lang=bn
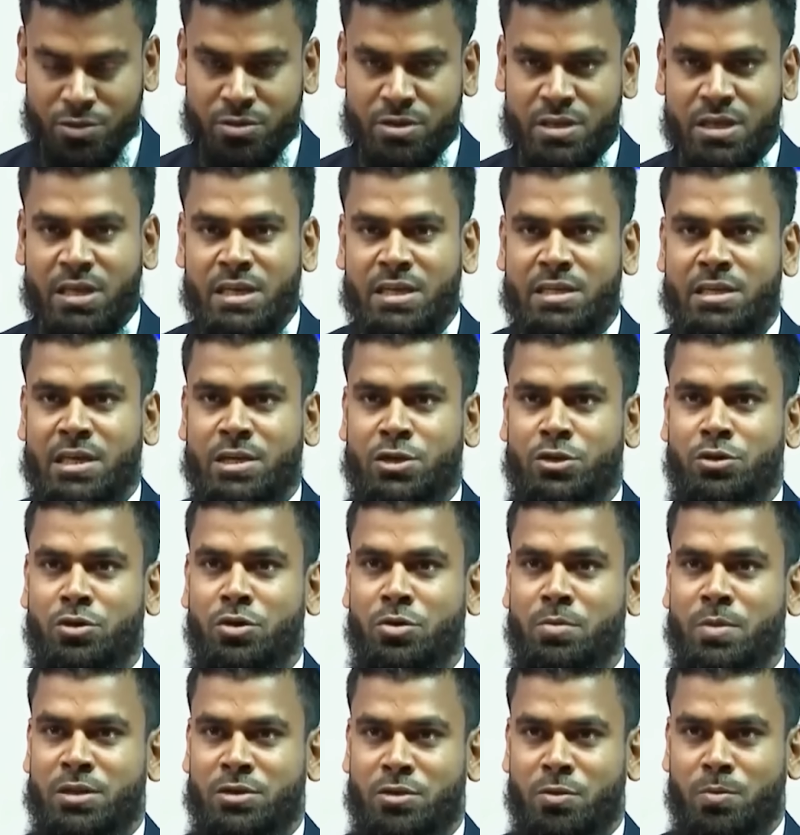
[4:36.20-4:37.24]
কিন্তু চিকিৎসা
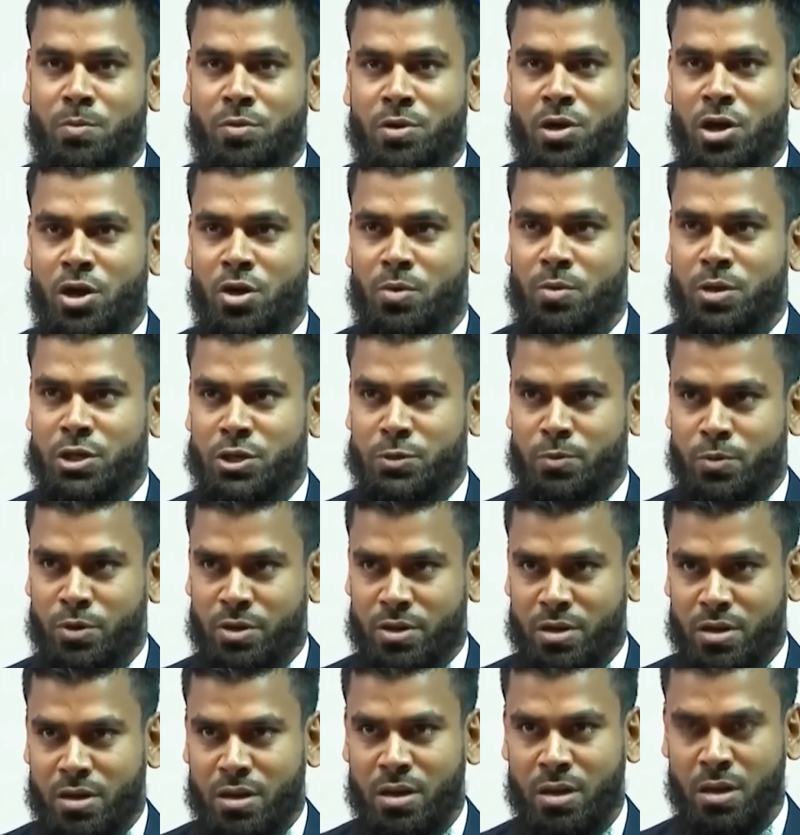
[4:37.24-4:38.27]
শুরুর মাত্র পনেরো মাস
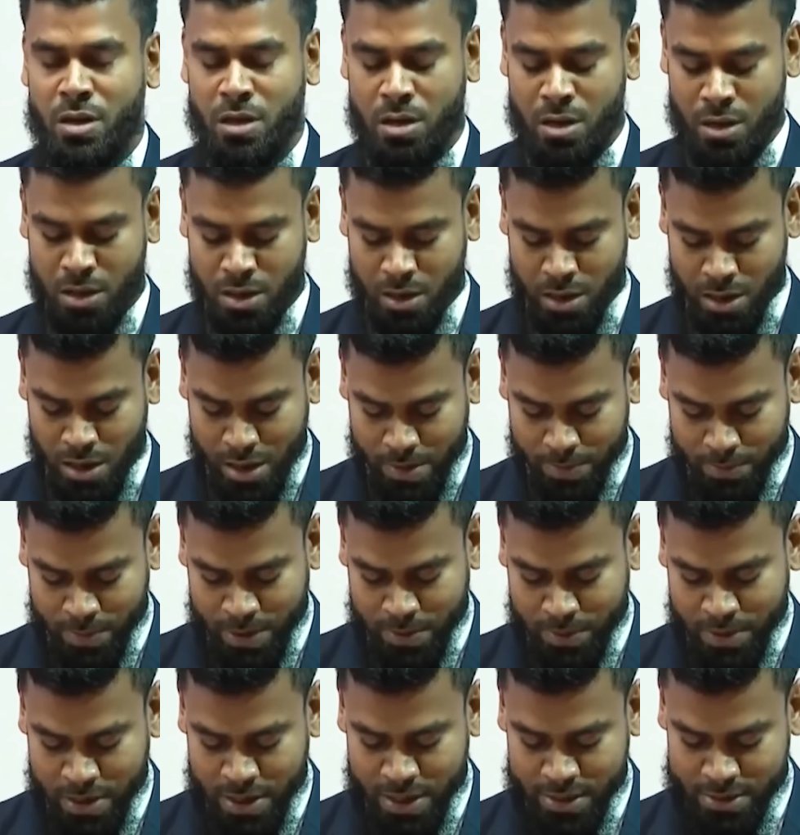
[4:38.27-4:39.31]
পর
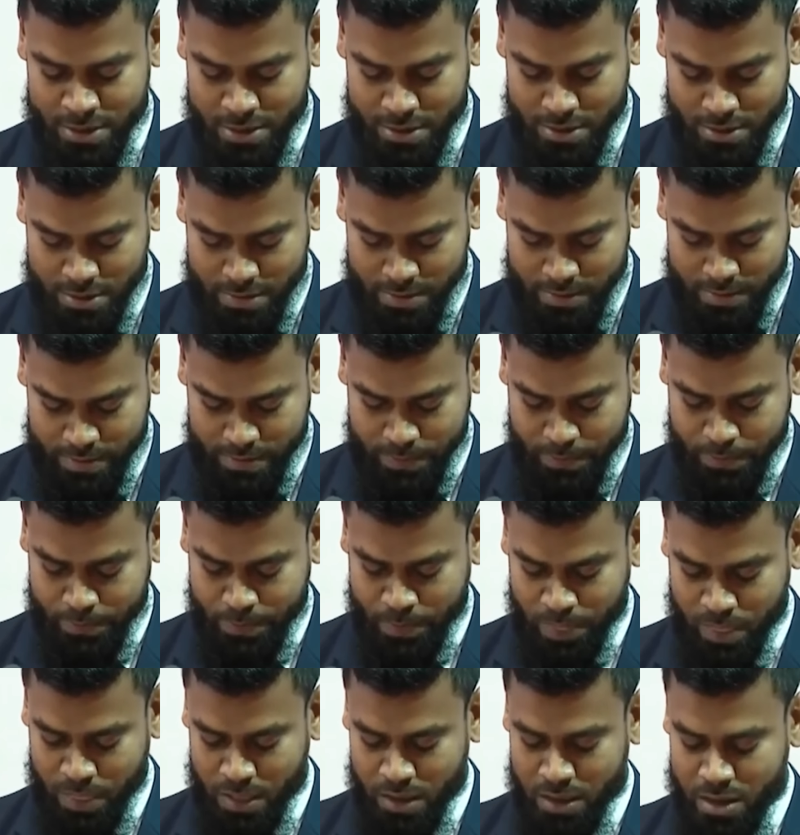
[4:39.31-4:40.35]
আব্বা মারা যান
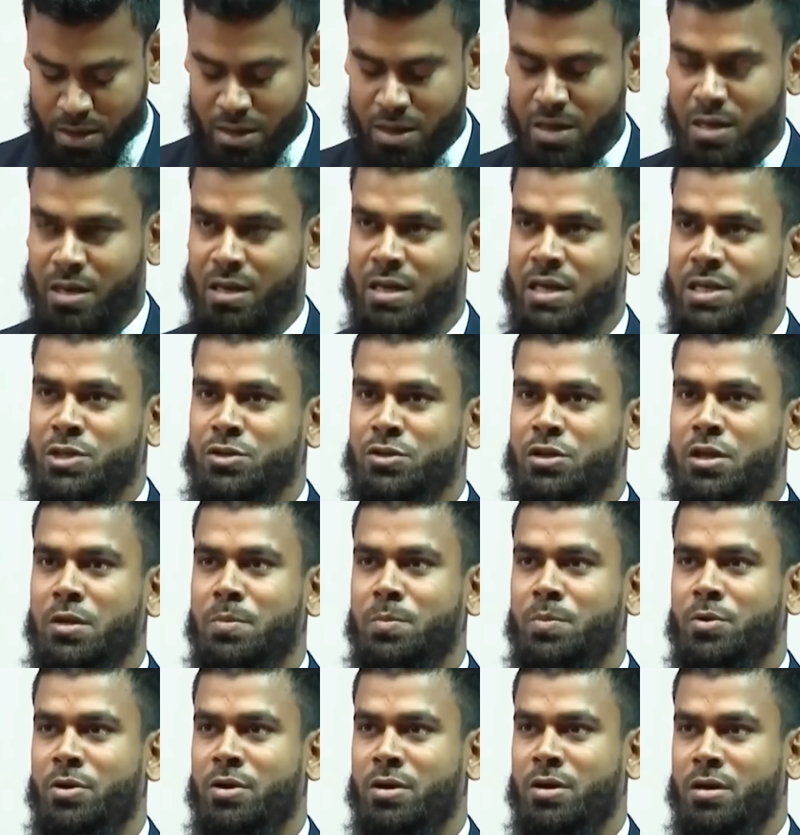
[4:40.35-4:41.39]
এর
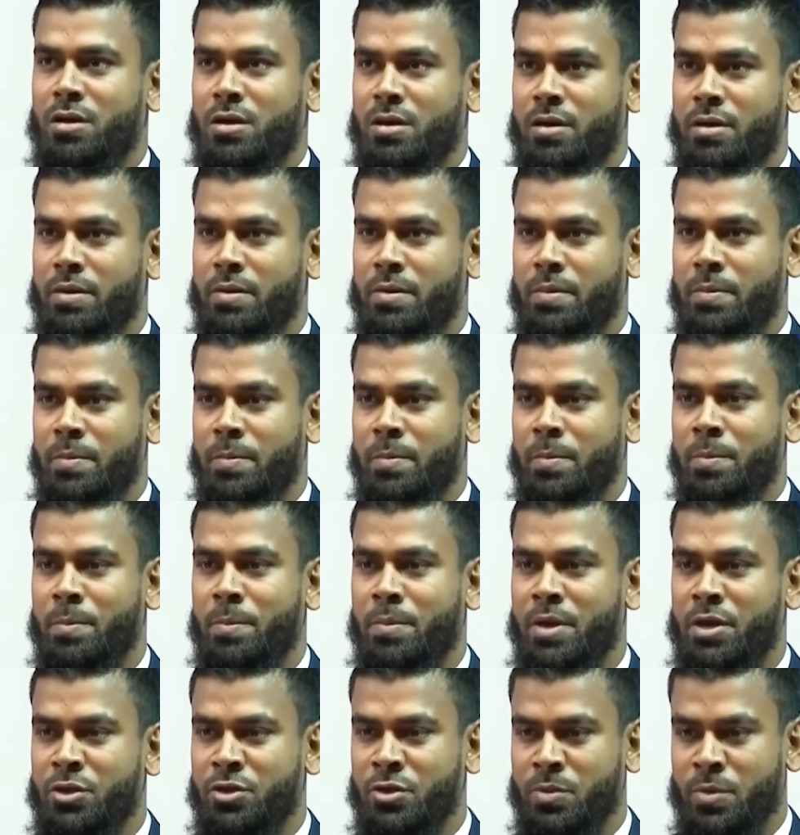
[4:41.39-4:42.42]
কিছুদিন পর
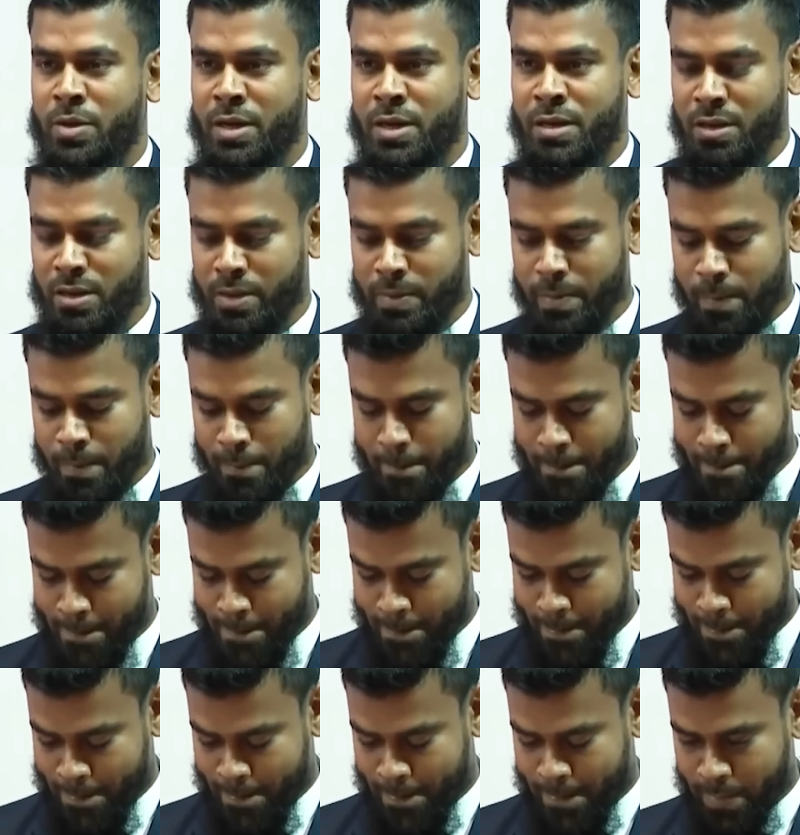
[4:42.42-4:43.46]
মেজ ভাই
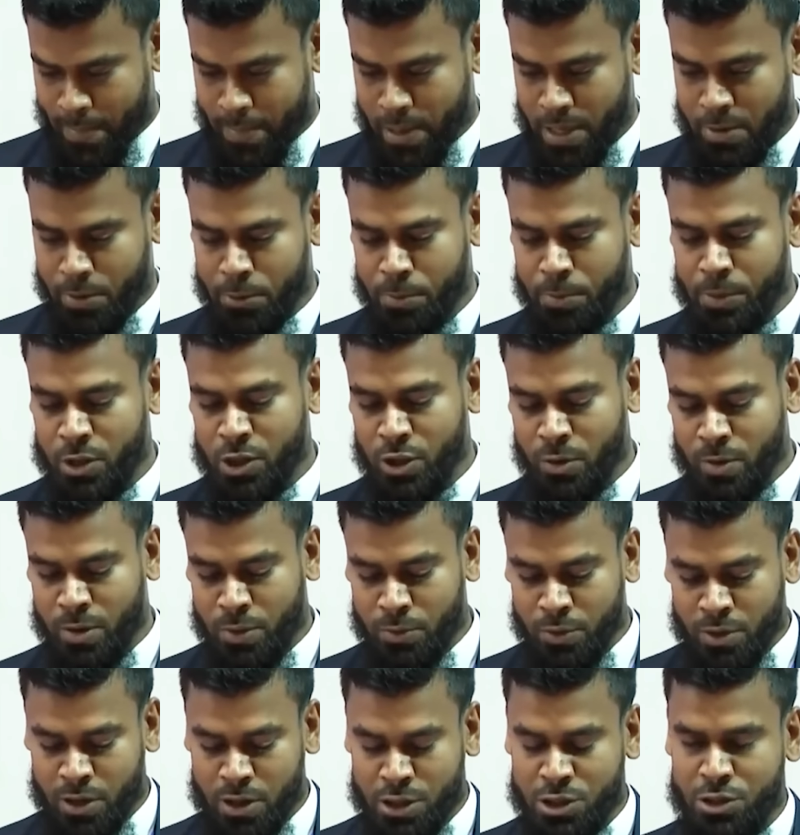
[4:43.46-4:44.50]
এবং
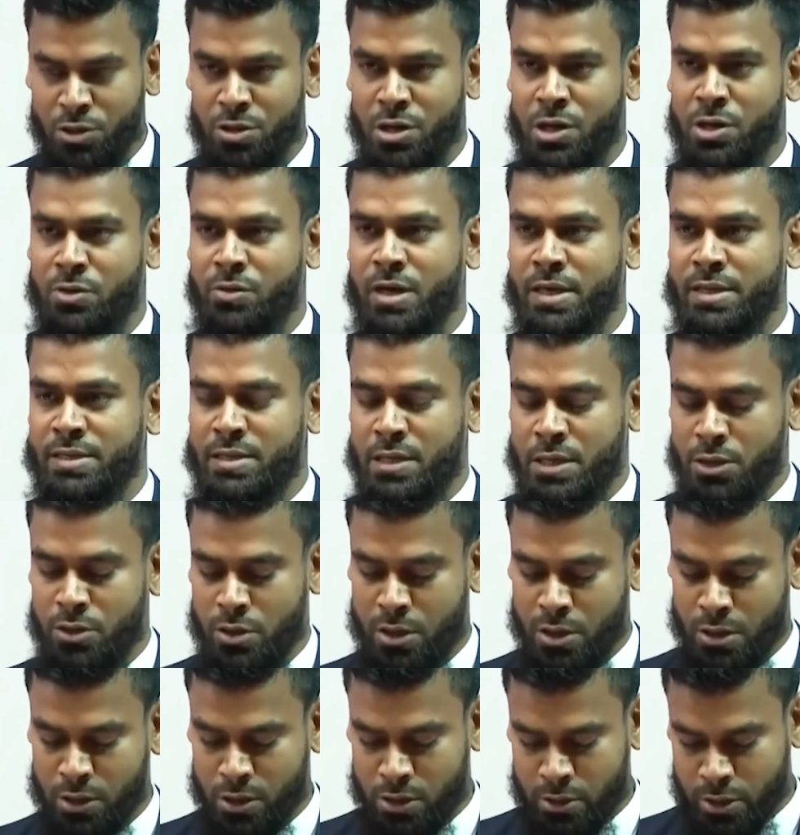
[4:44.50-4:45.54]
বিধবা বোনের শরীরেও
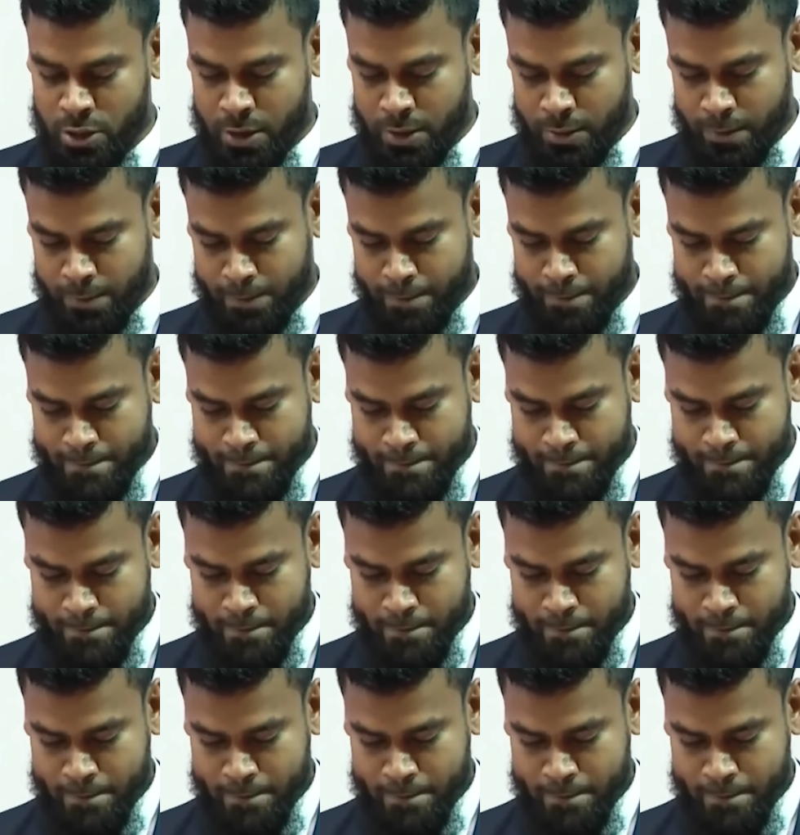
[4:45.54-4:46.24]
ক্যান্সার শনাক্ত হয়